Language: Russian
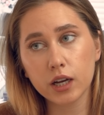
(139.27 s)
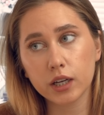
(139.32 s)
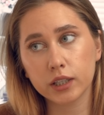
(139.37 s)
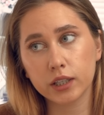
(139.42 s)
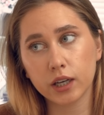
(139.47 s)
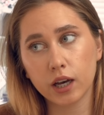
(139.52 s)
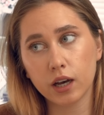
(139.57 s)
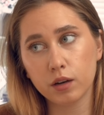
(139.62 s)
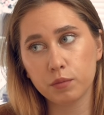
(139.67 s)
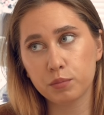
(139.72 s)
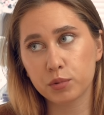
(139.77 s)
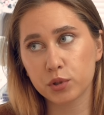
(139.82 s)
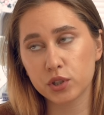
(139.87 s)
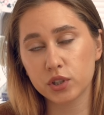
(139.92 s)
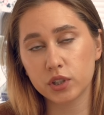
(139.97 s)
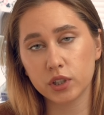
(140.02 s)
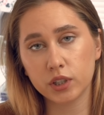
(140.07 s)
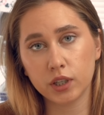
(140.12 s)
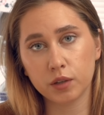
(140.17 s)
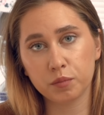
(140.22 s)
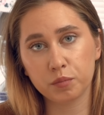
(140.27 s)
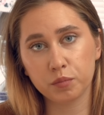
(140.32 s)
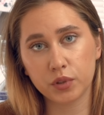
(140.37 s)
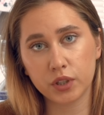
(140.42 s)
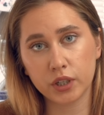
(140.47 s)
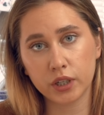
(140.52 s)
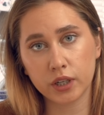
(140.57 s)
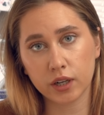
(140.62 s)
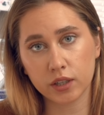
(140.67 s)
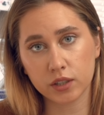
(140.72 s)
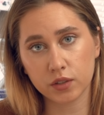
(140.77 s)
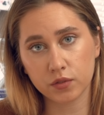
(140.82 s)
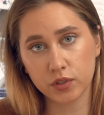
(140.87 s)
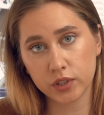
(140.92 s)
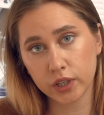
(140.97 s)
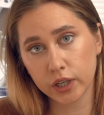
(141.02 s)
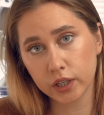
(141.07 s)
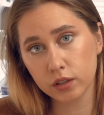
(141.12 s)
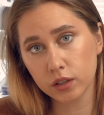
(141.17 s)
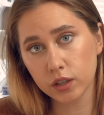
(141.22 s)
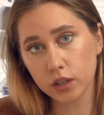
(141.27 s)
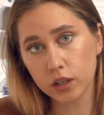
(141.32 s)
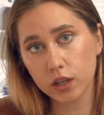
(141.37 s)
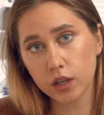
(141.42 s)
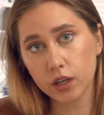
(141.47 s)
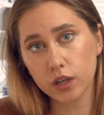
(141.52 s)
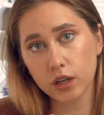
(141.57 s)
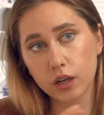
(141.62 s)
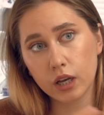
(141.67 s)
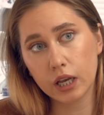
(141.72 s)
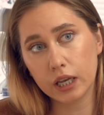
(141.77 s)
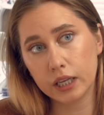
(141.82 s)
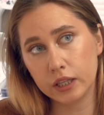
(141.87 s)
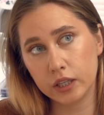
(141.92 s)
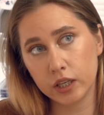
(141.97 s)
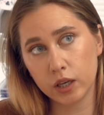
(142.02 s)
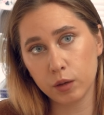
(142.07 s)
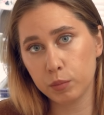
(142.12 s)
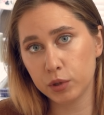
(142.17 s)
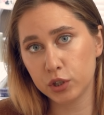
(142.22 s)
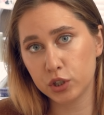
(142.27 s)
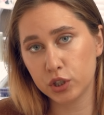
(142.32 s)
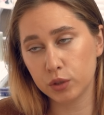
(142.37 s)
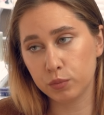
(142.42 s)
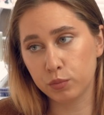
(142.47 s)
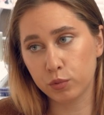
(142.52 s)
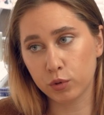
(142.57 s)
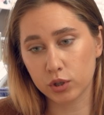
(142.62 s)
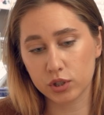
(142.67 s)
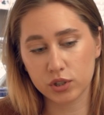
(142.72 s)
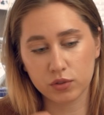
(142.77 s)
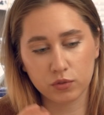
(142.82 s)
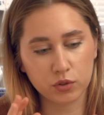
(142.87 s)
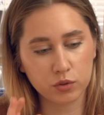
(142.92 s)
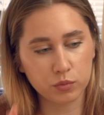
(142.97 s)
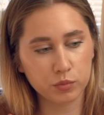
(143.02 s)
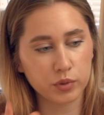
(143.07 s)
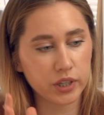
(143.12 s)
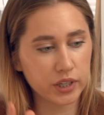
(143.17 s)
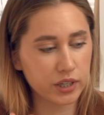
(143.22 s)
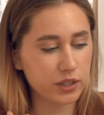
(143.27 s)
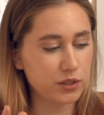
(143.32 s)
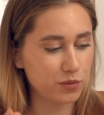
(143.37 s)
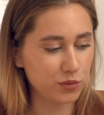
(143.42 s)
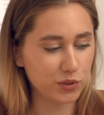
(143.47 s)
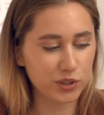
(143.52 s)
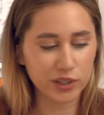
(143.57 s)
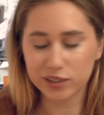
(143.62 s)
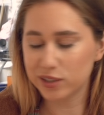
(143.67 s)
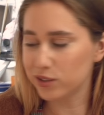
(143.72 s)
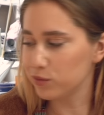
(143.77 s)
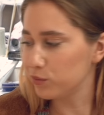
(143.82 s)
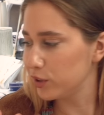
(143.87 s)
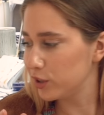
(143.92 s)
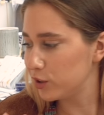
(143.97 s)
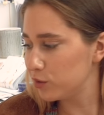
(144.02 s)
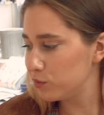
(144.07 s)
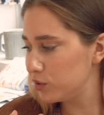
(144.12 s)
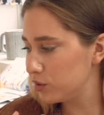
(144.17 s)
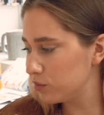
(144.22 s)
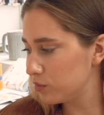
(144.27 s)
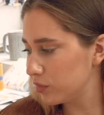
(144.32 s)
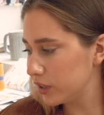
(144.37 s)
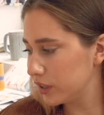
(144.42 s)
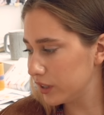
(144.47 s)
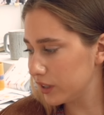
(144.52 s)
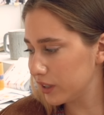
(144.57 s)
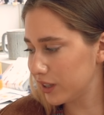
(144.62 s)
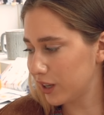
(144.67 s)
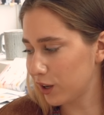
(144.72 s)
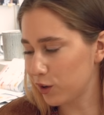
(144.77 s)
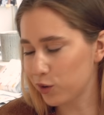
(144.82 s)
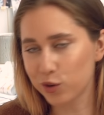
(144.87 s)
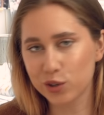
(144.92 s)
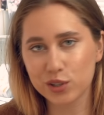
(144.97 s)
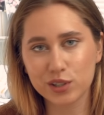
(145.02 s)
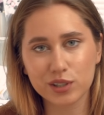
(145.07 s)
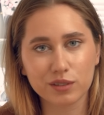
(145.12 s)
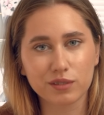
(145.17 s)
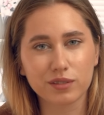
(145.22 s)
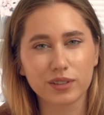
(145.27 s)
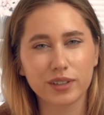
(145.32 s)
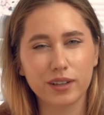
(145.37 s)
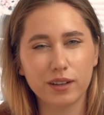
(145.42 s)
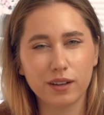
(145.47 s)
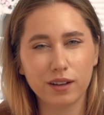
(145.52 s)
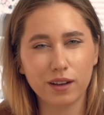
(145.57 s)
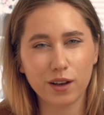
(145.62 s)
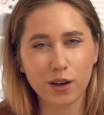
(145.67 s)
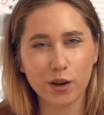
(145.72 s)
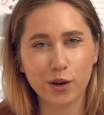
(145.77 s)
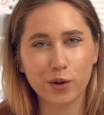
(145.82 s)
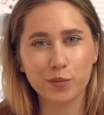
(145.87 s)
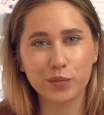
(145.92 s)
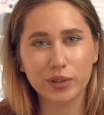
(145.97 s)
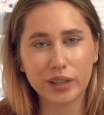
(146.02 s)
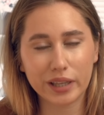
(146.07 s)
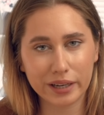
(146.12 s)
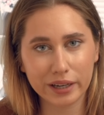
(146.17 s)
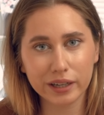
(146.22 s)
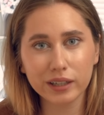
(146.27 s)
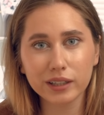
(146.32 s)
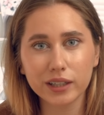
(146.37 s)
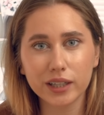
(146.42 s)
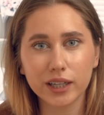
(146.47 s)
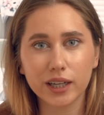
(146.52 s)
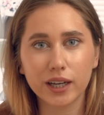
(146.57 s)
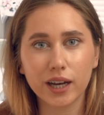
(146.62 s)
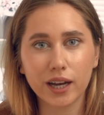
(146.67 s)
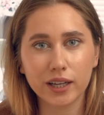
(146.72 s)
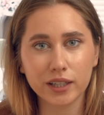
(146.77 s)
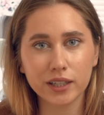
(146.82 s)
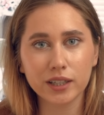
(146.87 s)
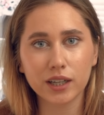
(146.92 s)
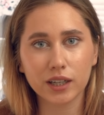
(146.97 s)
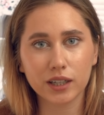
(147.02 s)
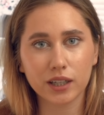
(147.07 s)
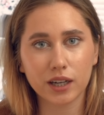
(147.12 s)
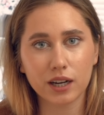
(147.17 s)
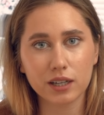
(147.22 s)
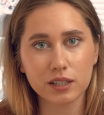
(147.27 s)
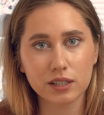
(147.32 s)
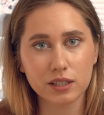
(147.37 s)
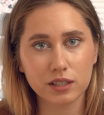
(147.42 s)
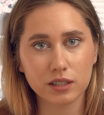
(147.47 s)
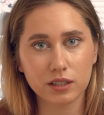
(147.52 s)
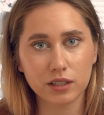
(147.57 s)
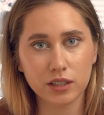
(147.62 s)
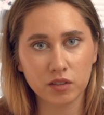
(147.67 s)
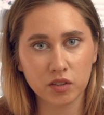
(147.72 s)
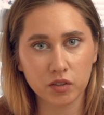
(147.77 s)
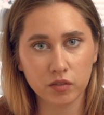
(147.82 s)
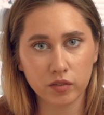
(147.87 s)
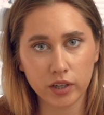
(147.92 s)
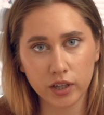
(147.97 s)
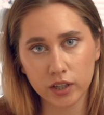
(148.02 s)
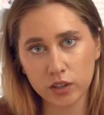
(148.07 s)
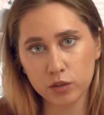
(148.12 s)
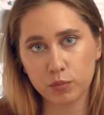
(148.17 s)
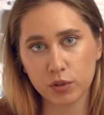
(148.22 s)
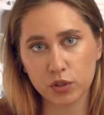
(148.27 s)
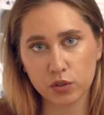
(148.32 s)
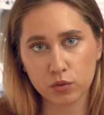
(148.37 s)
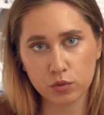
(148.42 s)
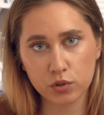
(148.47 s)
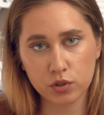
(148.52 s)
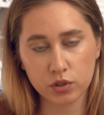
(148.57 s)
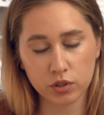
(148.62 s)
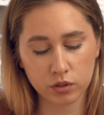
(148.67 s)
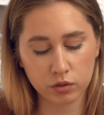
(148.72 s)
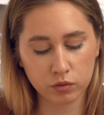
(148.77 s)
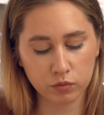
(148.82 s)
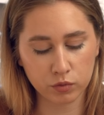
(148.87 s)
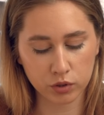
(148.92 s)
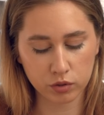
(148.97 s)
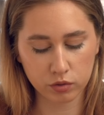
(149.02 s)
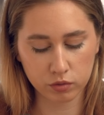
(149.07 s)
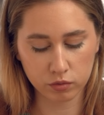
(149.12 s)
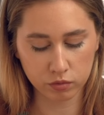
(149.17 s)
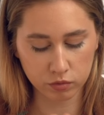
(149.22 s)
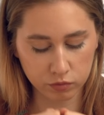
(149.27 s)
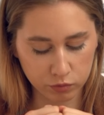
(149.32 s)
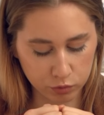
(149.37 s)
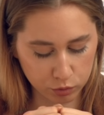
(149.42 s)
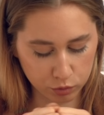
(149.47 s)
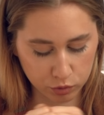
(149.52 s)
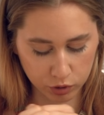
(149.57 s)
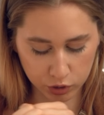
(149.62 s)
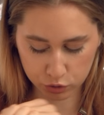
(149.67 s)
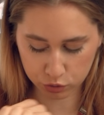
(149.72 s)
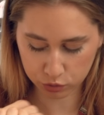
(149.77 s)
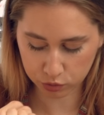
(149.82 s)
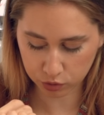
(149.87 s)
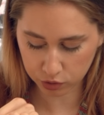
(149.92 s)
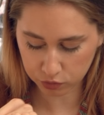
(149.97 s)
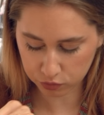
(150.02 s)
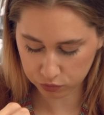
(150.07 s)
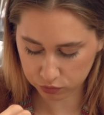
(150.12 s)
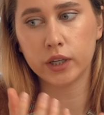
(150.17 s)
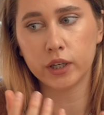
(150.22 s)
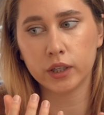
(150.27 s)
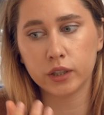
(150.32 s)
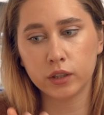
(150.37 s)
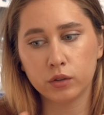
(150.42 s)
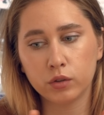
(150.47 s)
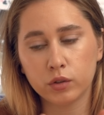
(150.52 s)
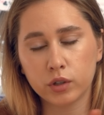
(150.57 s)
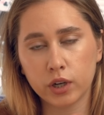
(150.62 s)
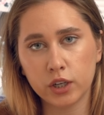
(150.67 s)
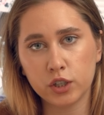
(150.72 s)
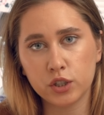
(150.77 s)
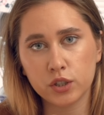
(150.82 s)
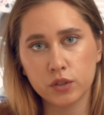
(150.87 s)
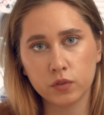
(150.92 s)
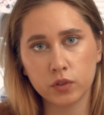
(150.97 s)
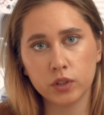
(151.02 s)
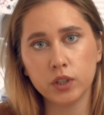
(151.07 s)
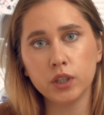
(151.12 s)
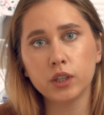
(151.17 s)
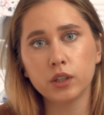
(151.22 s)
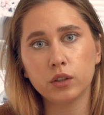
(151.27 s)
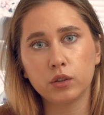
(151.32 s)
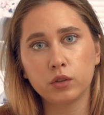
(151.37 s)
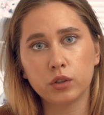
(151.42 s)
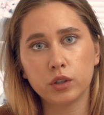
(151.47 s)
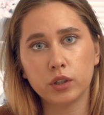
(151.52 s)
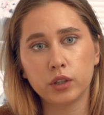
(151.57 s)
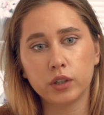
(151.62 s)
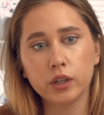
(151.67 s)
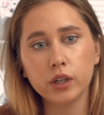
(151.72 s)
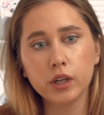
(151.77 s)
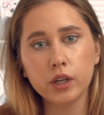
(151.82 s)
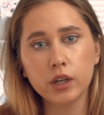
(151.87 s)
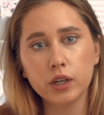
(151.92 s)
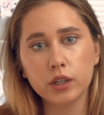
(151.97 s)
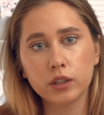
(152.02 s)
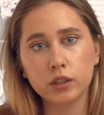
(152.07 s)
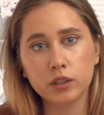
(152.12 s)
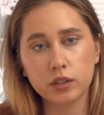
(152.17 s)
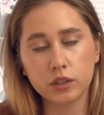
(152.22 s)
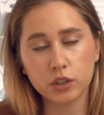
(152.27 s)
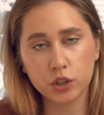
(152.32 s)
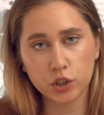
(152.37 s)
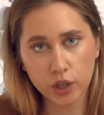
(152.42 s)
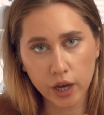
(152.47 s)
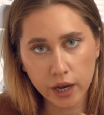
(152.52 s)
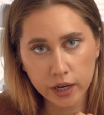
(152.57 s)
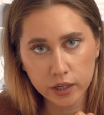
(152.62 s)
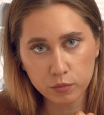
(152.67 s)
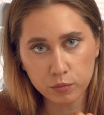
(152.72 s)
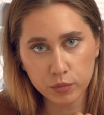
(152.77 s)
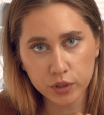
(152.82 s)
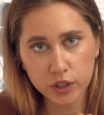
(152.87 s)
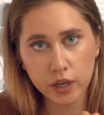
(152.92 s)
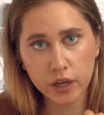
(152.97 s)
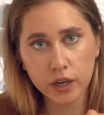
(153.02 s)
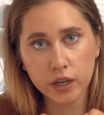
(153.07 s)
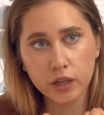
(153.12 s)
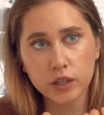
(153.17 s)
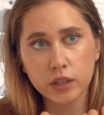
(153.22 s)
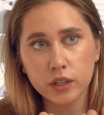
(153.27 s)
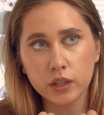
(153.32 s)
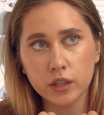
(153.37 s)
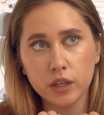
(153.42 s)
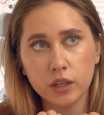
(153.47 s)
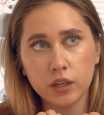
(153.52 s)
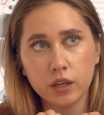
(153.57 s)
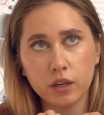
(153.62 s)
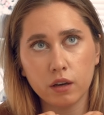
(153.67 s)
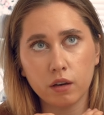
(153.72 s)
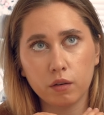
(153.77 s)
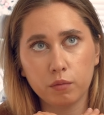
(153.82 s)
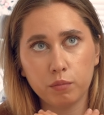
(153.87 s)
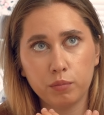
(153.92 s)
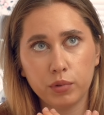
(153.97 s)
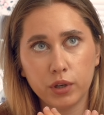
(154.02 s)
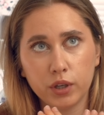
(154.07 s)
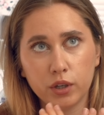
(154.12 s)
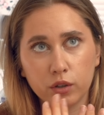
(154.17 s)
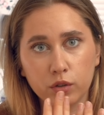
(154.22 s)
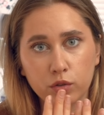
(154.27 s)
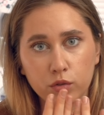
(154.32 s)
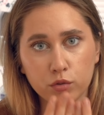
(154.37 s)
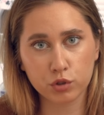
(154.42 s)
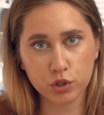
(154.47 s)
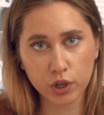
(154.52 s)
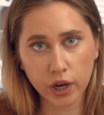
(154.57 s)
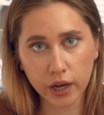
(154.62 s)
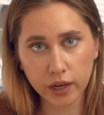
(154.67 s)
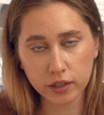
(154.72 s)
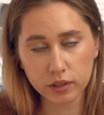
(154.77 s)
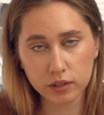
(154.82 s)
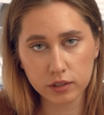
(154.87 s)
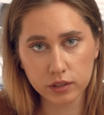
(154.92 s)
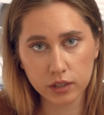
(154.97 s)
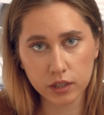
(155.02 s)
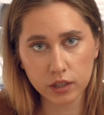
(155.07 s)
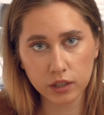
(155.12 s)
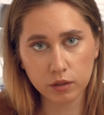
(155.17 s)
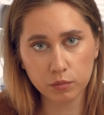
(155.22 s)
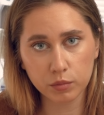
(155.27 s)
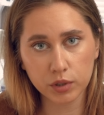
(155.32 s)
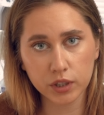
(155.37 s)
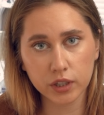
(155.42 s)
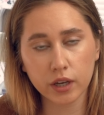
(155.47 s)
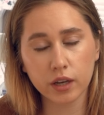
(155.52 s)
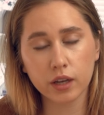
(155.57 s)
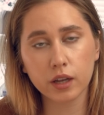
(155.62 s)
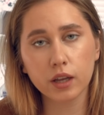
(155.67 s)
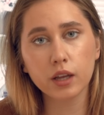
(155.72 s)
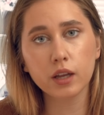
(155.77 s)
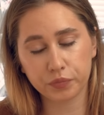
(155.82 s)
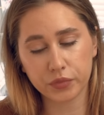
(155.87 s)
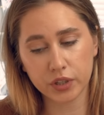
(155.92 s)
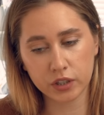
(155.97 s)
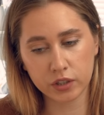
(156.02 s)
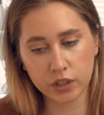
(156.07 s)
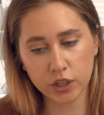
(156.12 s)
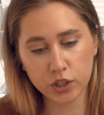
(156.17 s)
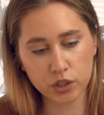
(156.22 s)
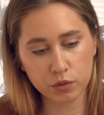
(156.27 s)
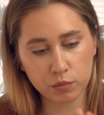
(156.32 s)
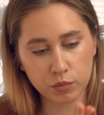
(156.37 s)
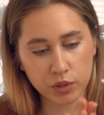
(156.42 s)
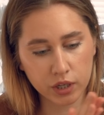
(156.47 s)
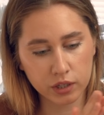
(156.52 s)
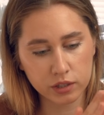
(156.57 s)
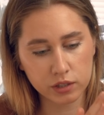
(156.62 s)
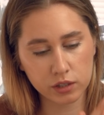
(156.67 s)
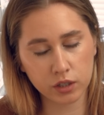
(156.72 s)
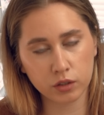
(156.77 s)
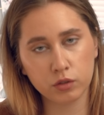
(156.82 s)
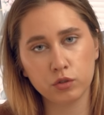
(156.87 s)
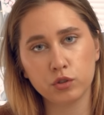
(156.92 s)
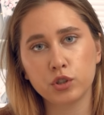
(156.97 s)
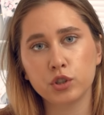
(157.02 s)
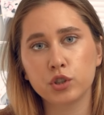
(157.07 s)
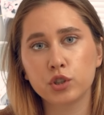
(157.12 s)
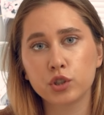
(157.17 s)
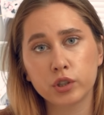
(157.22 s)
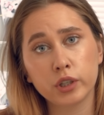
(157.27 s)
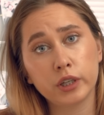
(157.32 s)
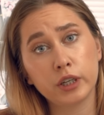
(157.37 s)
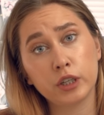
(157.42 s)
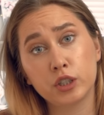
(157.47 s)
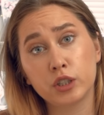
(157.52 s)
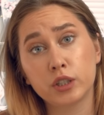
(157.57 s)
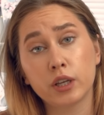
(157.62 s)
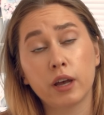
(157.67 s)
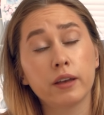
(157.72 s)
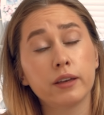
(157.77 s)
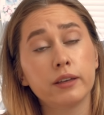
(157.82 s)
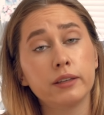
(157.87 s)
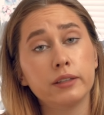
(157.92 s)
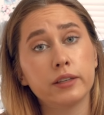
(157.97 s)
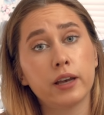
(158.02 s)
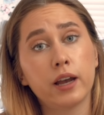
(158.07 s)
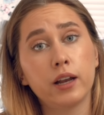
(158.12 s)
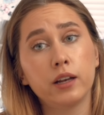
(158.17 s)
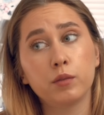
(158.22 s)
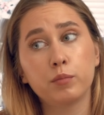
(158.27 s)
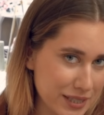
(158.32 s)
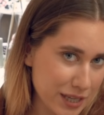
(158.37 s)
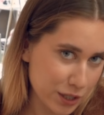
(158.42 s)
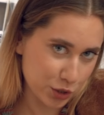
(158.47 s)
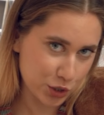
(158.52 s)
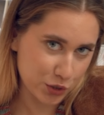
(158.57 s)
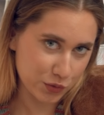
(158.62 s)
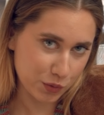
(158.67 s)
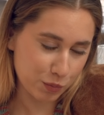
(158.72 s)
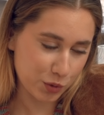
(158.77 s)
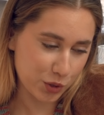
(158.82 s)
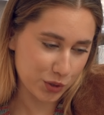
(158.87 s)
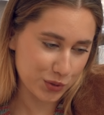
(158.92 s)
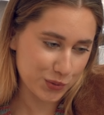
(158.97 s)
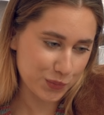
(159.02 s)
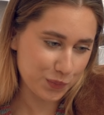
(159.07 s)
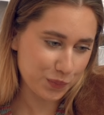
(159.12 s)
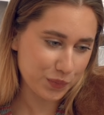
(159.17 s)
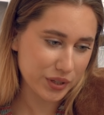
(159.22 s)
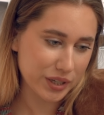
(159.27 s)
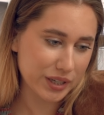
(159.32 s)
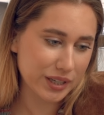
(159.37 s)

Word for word: Я просто ем три раза в день небольшие порции. Вот у меня есть вот эти мои любимые кокосовые э, тарелки, они как раз а, эквивалент, по сути, ну вот, двух кулачков. И это то количество еды, которое насыщает меня, не перегружает сильно меня и держит меня следующие 4 часа идеально. Следующий вопрос.